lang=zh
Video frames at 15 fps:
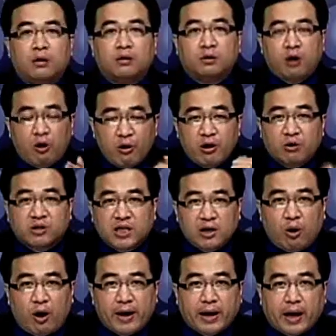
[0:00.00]
都有机
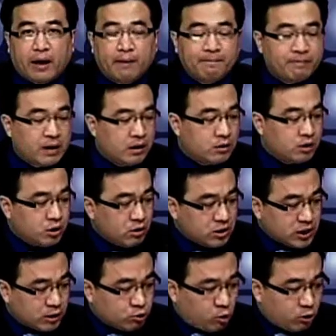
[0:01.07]
会呢。所以说
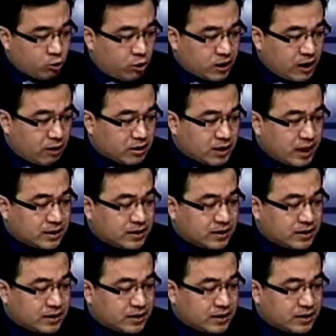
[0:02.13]
这做多到底该